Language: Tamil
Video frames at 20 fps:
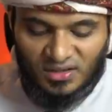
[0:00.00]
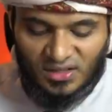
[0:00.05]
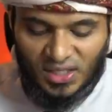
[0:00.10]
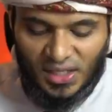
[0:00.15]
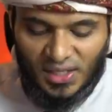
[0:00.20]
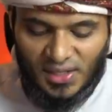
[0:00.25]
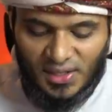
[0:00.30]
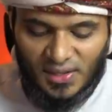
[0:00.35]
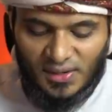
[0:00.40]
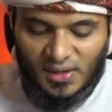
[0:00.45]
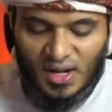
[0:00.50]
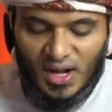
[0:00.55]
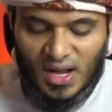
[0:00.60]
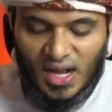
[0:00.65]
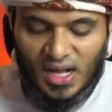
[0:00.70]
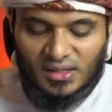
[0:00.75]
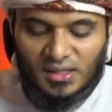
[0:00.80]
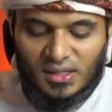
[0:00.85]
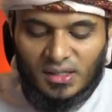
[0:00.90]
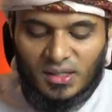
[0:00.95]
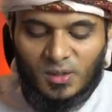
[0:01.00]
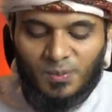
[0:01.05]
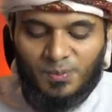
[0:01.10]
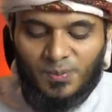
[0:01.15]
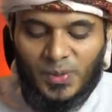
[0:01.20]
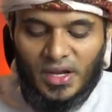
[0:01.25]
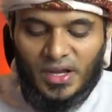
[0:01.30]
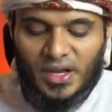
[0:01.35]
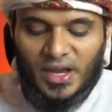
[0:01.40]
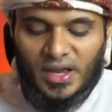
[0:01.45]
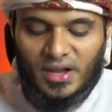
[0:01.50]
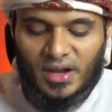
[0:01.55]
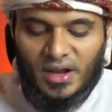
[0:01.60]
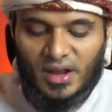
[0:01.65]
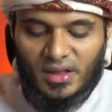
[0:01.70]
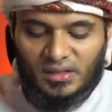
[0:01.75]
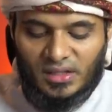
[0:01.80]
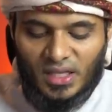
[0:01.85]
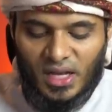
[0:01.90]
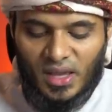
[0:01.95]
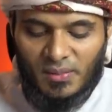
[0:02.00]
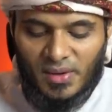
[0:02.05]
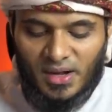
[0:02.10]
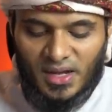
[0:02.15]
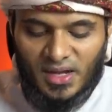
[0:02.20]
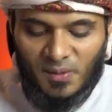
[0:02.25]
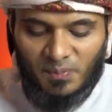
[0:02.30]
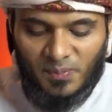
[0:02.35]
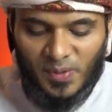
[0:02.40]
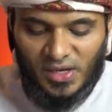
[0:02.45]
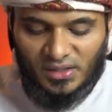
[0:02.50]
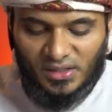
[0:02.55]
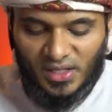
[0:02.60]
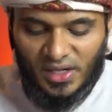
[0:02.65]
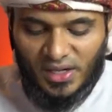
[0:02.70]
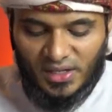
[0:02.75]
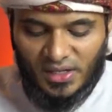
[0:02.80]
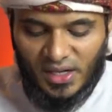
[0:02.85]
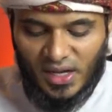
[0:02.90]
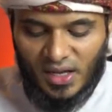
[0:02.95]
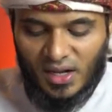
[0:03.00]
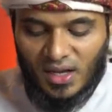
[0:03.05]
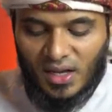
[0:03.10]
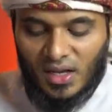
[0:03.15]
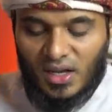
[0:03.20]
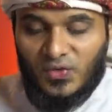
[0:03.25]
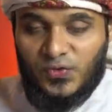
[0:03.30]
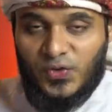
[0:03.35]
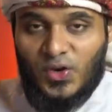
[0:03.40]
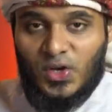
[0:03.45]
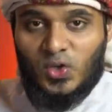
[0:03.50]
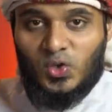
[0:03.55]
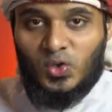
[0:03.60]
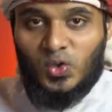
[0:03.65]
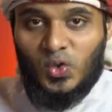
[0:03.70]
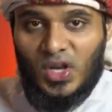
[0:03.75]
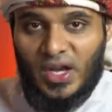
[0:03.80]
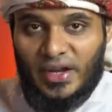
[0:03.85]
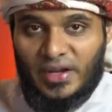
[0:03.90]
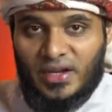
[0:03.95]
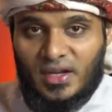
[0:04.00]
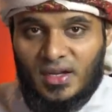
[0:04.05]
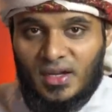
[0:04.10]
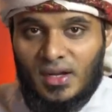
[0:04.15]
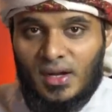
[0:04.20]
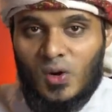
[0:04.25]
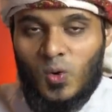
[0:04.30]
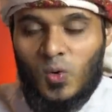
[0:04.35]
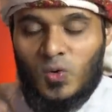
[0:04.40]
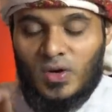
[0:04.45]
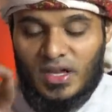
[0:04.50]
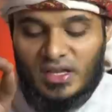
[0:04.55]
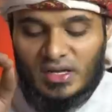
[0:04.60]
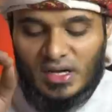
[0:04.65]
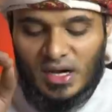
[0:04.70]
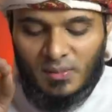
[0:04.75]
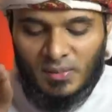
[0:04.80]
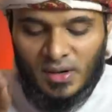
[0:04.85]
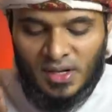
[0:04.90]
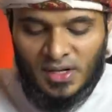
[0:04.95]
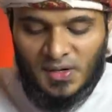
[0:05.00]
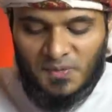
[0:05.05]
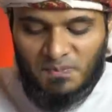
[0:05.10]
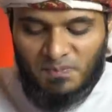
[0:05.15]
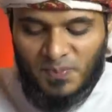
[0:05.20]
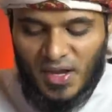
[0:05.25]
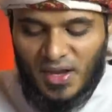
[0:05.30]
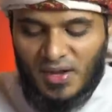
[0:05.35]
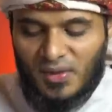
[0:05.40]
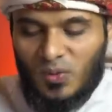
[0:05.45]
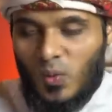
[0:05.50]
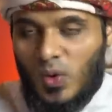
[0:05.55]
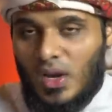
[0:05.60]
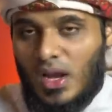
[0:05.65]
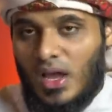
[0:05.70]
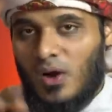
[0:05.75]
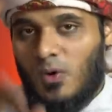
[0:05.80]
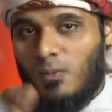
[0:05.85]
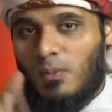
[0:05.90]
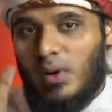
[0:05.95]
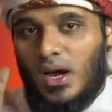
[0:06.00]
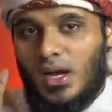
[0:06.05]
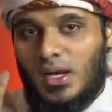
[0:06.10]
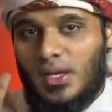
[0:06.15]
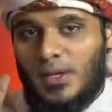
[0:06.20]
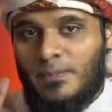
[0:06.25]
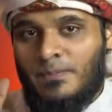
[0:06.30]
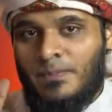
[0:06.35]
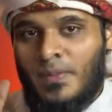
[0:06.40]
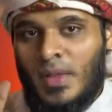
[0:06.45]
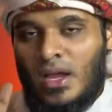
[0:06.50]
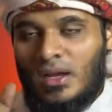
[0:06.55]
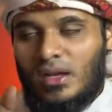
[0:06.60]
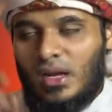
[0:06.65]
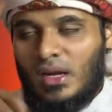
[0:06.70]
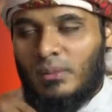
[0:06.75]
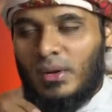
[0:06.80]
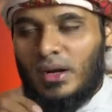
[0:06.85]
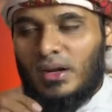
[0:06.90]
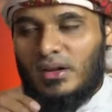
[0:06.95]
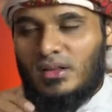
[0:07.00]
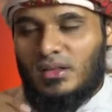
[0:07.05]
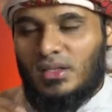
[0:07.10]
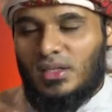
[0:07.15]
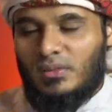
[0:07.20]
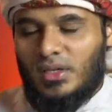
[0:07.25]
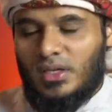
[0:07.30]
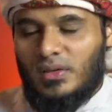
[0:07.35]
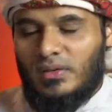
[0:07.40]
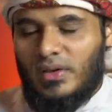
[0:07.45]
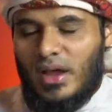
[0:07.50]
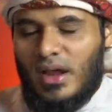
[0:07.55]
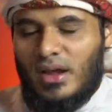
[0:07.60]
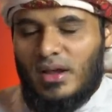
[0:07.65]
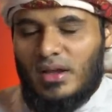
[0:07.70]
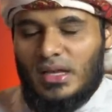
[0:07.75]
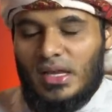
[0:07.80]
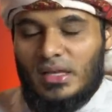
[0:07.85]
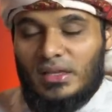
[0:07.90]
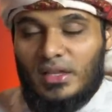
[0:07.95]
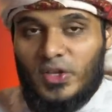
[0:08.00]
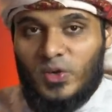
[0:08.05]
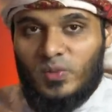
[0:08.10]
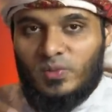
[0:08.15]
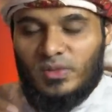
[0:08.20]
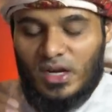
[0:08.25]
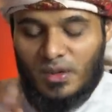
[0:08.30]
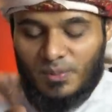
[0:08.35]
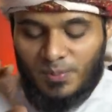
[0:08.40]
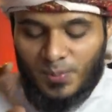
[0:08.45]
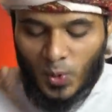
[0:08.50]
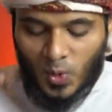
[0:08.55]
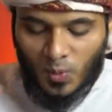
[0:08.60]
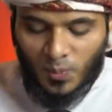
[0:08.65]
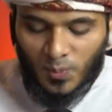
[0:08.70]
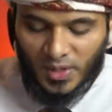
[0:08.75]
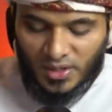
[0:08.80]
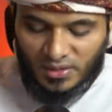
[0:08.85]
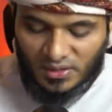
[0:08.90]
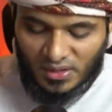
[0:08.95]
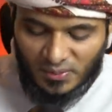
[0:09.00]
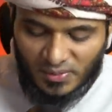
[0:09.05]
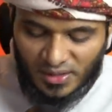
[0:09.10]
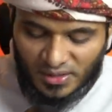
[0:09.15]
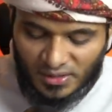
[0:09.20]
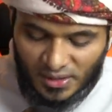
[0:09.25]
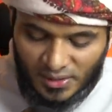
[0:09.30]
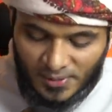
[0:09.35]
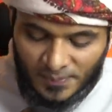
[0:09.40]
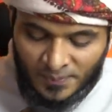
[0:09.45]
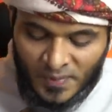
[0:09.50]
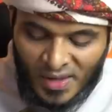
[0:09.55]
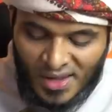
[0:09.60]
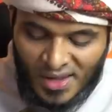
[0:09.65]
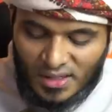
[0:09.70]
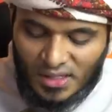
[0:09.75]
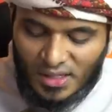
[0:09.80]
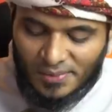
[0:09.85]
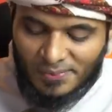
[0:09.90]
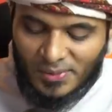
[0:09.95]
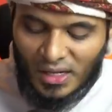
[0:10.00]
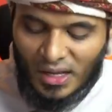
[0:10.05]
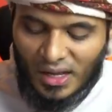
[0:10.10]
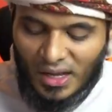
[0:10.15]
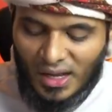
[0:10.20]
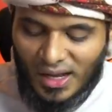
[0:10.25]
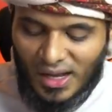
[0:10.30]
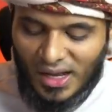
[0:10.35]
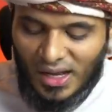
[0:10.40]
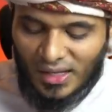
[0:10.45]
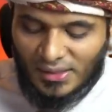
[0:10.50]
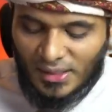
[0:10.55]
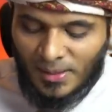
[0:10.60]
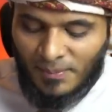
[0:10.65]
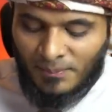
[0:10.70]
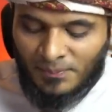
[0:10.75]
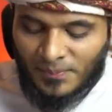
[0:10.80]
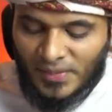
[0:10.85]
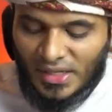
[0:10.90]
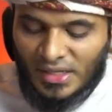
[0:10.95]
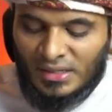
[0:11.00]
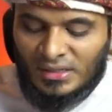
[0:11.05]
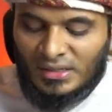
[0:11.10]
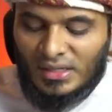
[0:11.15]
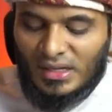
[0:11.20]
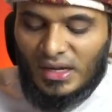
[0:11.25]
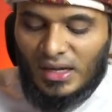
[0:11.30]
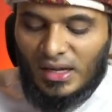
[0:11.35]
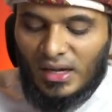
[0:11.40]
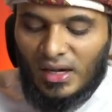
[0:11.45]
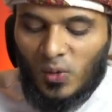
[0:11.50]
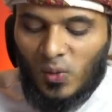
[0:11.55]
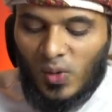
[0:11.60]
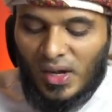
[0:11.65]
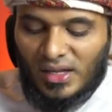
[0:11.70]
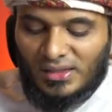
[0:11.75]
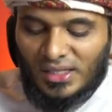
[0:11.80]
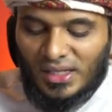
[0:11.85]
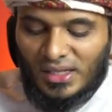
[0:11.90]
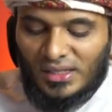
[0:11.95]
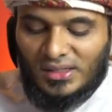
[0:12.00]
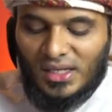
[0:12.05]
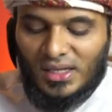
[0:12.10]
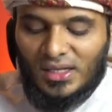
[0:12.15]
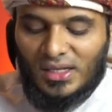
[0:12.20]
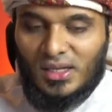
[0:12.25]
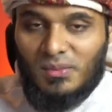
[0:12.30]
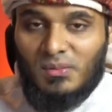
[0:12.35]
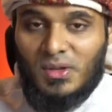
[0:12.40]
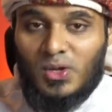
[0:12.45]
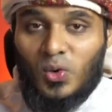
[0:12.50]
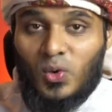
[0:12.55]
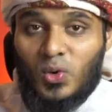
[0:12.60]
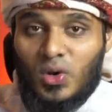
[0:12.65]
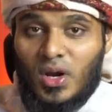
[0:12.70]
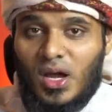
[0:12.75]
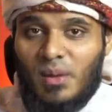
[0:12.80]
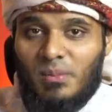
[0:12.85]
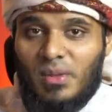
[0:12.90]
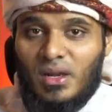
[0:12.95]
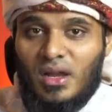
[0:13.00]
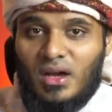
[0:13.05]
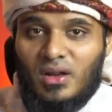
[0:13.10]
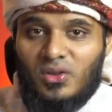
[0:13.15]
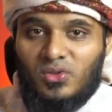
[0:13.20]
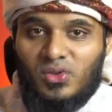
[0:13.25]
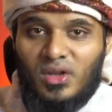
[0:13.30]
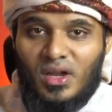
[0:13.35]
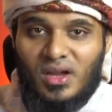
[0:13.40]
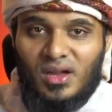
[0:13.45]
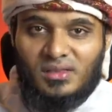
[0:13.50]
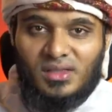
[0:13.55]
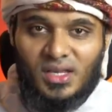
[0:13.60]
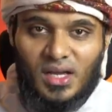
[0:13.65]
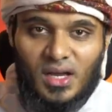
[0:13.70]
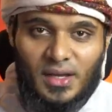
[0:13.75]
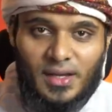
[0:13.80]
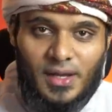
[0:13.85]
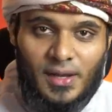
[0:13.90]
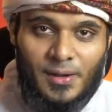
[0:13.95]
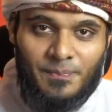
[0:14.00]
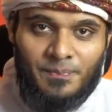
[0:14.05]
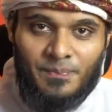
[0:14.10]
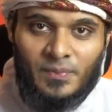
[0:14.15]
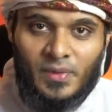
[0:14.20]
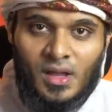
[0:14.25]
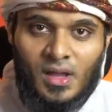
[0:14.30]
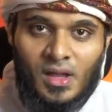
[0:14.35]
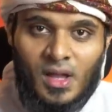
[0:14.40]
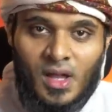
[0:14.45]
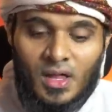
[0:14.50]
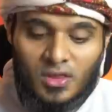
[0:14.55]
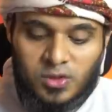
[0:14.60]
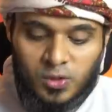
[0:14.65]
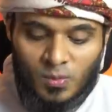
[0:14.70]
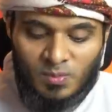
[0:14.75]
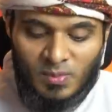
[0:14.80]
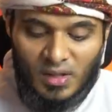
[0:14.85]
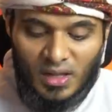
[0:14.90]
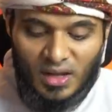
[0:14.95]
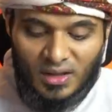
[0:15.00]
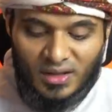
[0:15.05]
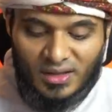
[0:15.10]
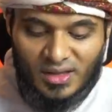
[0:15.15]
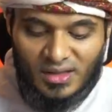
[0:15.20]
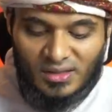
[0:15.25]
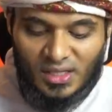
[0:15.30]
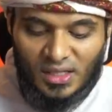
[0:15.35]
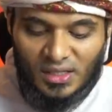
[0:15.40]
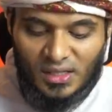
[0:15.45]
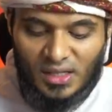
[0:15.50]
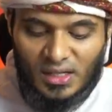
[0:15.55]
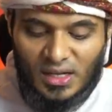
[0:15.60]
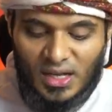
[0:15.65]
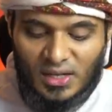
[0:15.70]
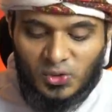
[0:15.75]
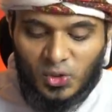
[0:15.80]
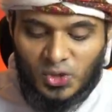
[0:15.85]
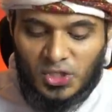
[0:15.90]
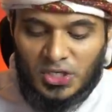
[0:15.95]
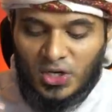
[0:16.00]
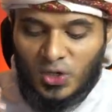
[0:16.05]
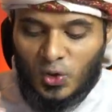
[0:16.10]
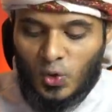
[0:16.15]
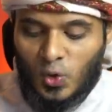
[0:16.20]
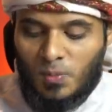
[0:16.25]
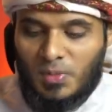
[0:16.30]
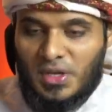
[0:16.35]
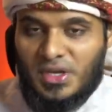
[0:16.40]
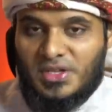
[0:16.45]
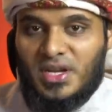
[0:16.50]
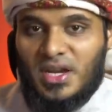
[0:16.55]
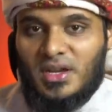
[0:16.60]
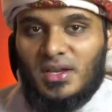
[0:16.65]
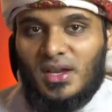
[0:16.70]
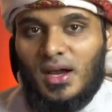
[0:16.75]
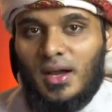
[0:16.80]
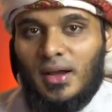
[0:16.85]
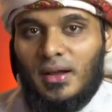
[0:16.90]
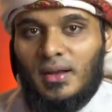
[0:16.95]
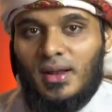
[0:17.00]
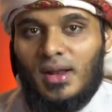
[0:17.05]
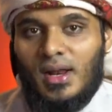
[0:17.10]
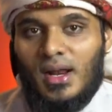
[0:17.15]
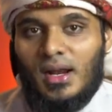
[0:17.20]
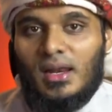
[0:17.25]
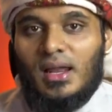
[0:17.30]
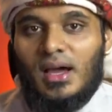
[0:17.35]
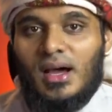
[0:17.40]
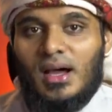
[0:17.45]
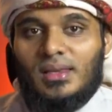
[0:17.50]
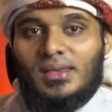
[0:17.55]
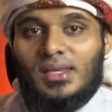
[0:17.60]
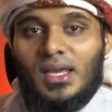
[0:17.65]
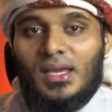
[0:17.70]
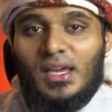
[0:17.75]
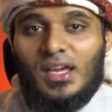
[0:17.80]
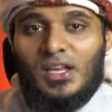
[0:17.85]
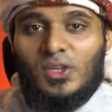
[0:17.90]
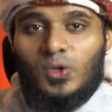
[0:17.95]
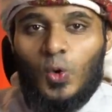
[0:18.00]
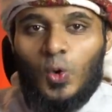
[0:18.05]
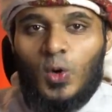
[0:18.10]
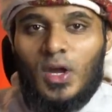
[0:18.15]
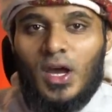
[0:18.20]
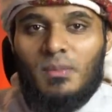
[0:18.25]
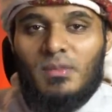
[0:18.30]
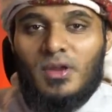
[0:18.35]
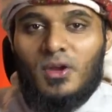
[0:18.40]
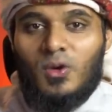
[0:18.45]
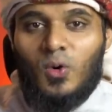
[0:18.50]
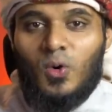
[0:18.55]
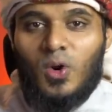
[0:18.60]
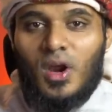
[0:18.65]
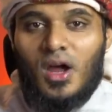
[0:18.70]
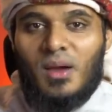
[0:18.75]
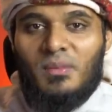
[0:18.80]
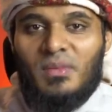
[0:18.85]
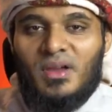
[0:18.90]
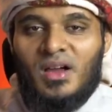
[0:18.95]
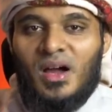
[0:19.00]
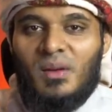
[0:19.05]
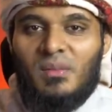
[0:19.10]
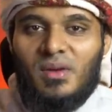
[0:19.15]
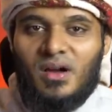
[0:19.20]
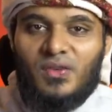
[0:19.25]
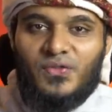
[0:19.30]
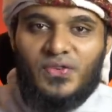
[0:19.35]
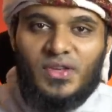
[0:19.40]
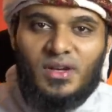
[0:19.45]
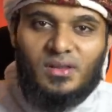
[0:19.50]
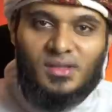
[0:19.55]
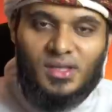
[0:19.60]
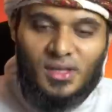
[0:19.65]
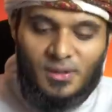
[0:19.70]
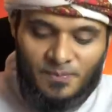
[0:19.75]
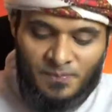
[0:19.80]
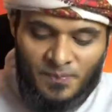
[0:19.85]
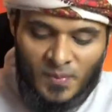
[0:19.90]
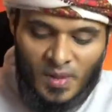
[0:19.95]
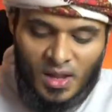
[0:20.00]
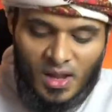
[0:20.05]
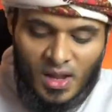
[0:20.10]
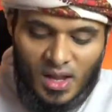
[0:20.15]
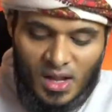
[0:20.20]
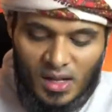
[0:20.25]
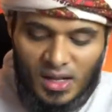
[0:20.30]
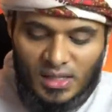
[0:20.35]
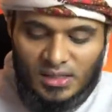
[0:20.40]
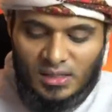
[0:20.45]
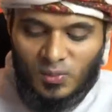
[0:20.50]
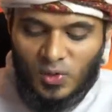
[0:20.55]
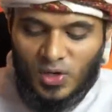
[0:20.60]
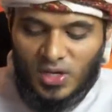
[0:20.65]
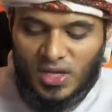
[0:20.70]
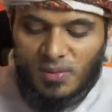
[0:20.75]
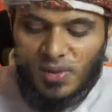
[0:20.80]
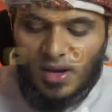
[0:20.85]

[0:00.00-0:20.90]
தனி அதற்கு பிறகு என்னிடத்திலே மன்னிப்பை தேடினால் கஃபர் துலக் உன்னை நான் மன்னிப்பேன் ஒல உபாலி நான் மன்னித்து விடுவேன் எதையும் நான் பொருட்படுத்த மாட்டேன் எபுன ஆதம் இன்ன கலவ் அத்தை பி குராபில் அர்தி ஹதாயா ثم لقيتني لا تشرك بي شيئا لأتيتك بقرابها مغفرة ஆதமுடைய